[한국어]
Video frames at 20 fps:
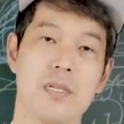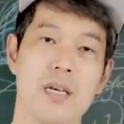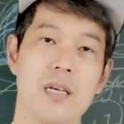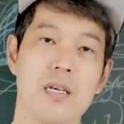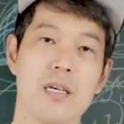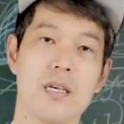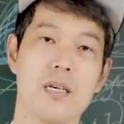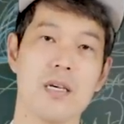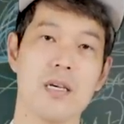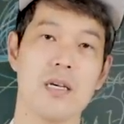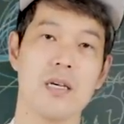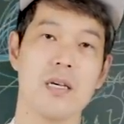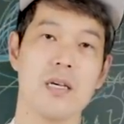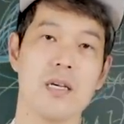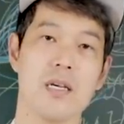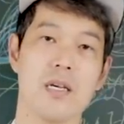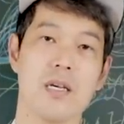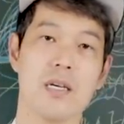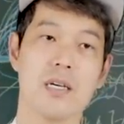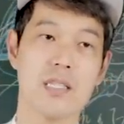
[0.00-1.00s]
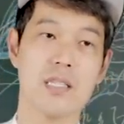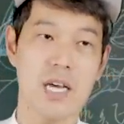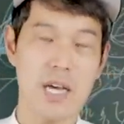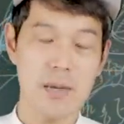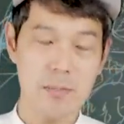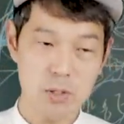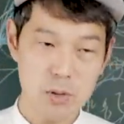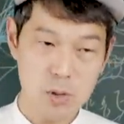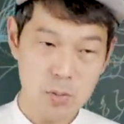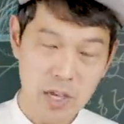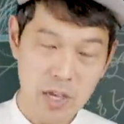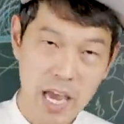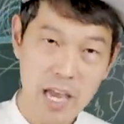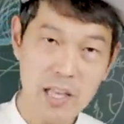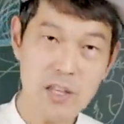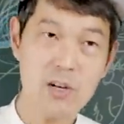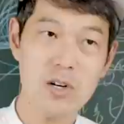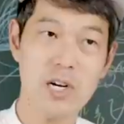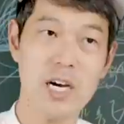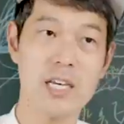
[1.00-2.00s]
네? 그 다음에 좀
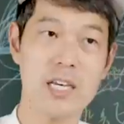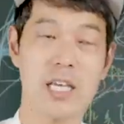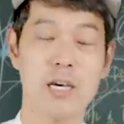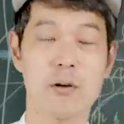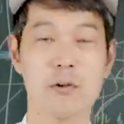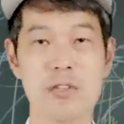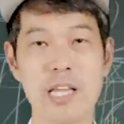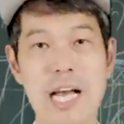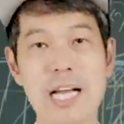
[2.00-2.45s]
캐 들어가야 되고